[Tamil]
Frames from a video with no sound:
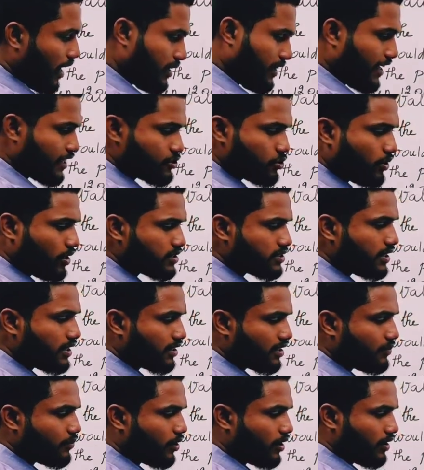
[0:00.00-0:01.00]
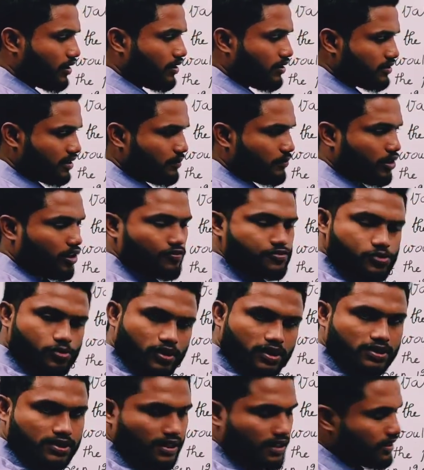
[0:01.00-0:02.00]
அதே ஸ்டூடெண்ட்ஸ் தான் இருக்க போகிறாங்க நம்பர் ஆஃப்
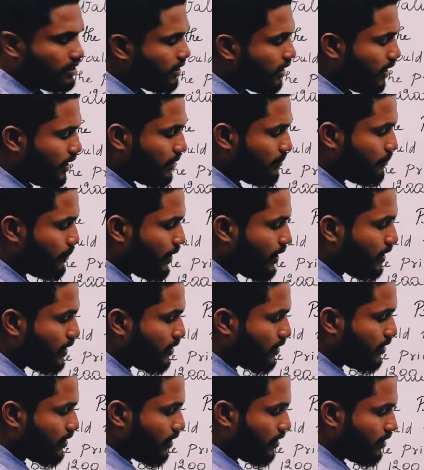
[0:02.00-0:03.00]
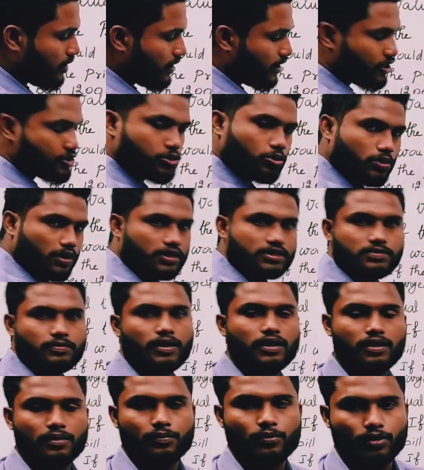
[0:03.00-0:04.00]
ஸ்டூடெண்ட்ஸ் என்ன இப்போ என்ன தான் ஏன்னா ஸ்டூடெண்ட்ஸ்
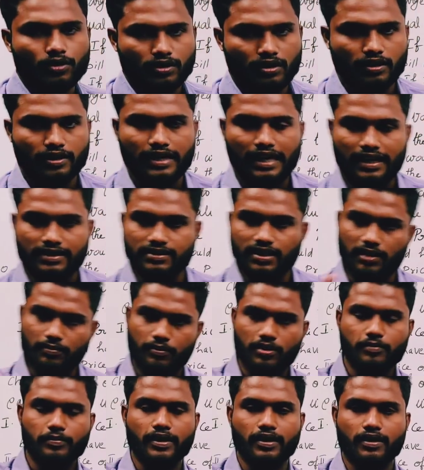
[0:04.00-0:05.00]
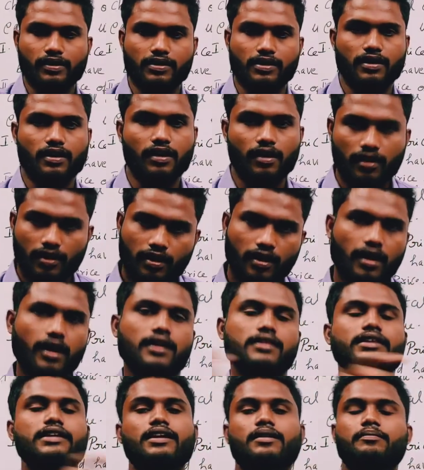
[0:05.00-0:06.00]
மாற போகிறதில்ல கிளாஸில் ஐம்பது பேர் இருக்காங்கன்னா
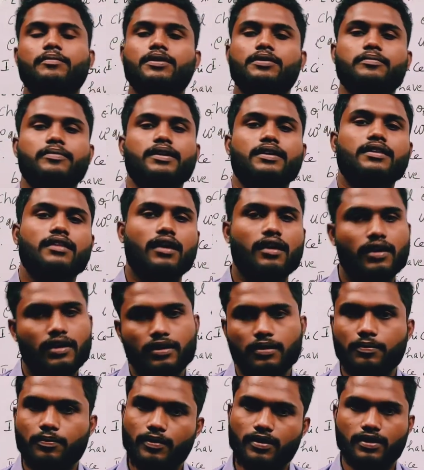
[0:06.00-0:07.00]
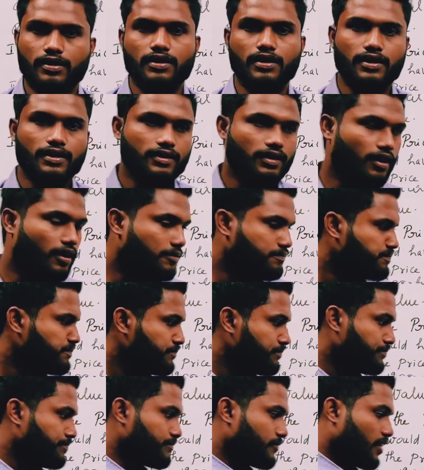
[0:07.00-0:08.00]
அதே ஐம்பது பேர் தான் இருப்பாங்க கரெக்டாக
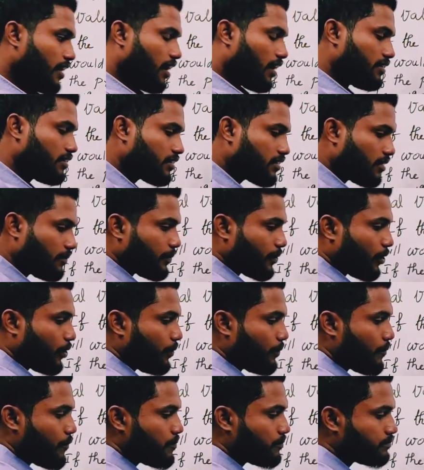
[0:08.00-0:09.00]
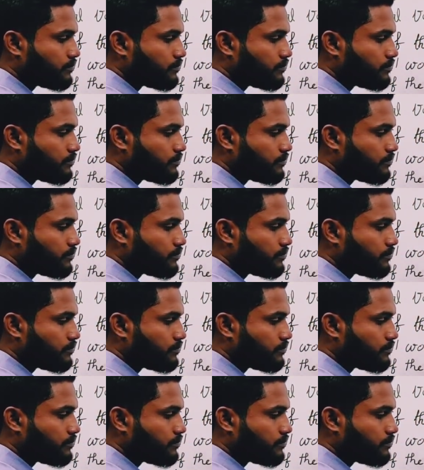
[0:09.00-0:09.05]
அதுக்கப்புறம்